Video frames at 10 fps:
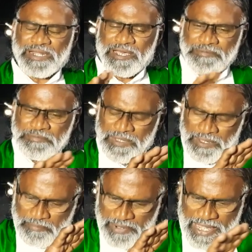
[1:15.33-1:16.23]
நாம்
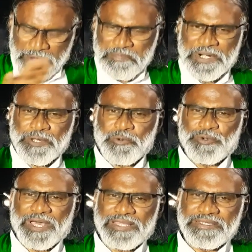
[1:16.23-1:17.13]

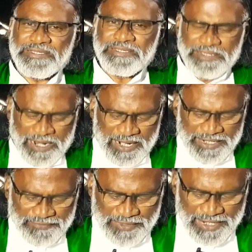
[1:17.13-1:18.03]
பயப்படக்கூடாது
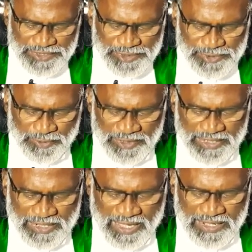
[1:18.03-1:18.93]
ஆண்டவர் இயேசு
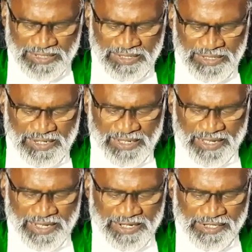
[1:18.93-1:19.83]
சொல்லுகிறார்
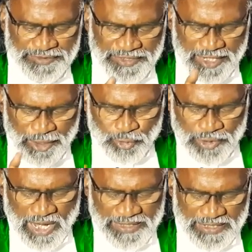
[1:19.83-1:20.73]
நீங்கள்
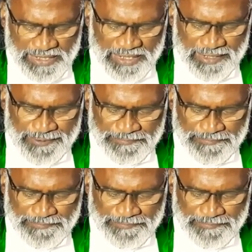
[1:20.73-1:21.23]
திகிலுறாதீர்கள்